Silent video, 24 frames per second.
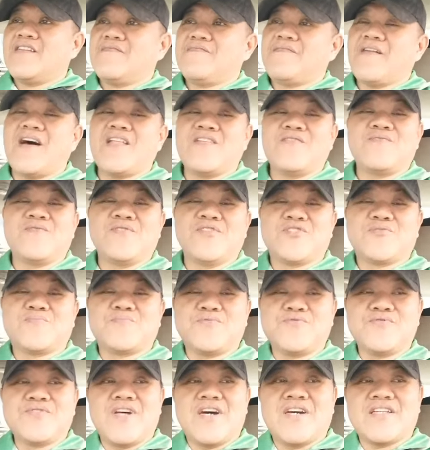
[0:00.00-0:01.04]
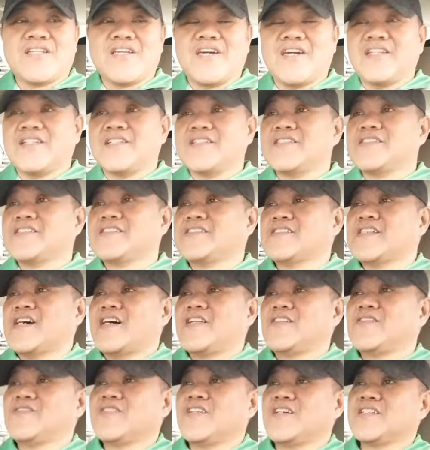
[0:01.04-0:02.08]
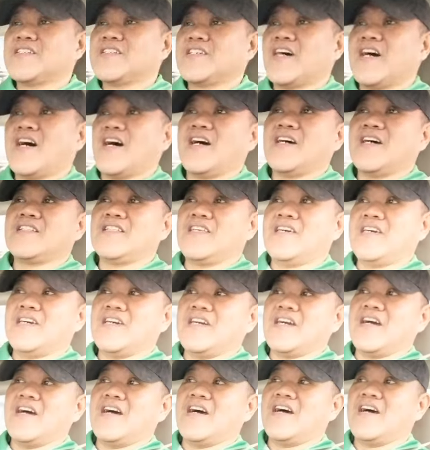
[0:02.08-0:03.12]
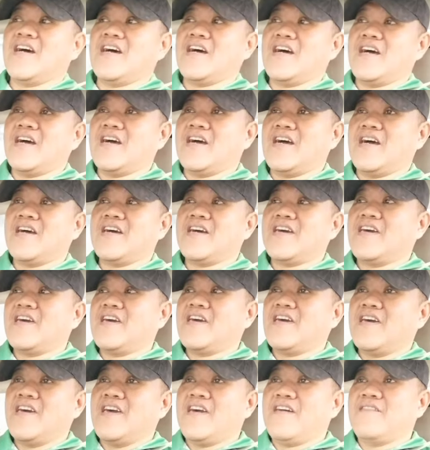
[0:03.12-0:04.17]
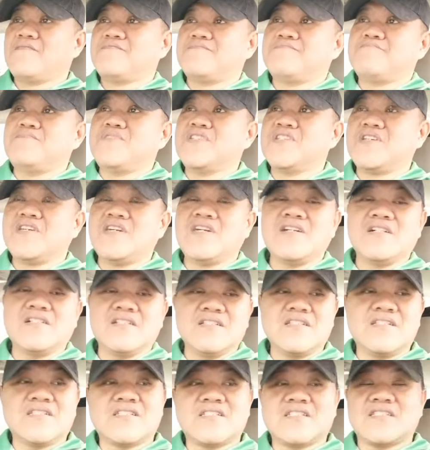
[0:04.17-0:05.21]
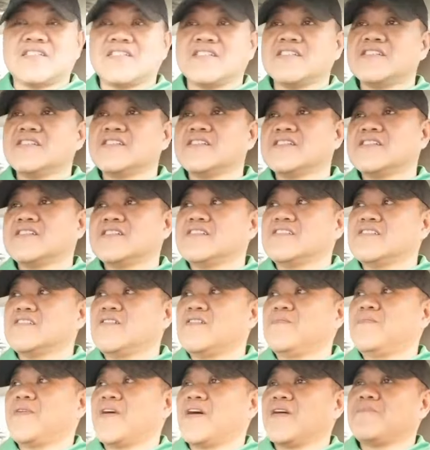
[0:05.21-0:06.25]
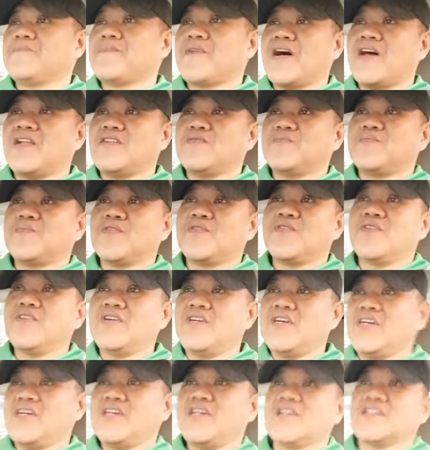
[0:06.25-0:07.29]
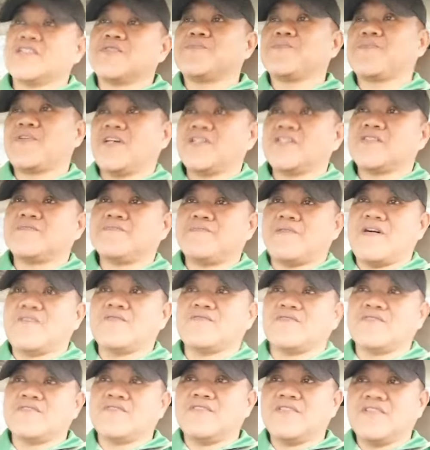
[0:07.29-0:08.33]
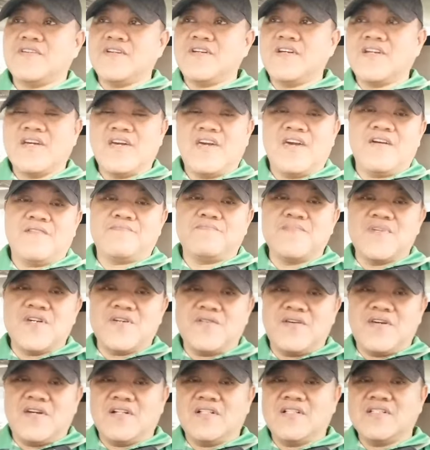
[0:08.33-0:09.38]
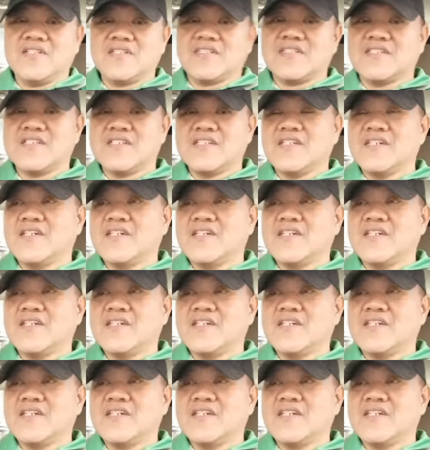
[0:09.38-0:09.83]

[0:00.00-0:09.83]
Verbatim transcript: followers po natin lalo na sa ating uh, ah, FB Reels no paki-follow po e ES Founder FB Reels